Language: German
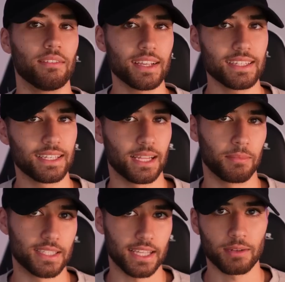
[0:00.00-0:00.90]
Was ich
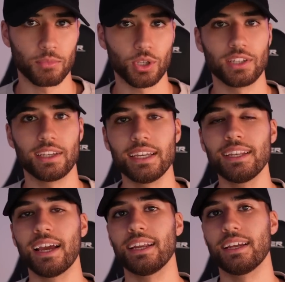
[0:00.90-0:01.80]
damit sagen möchte, in
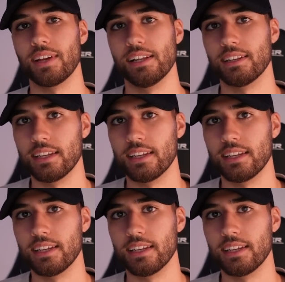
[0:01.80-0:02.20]
einer Welt,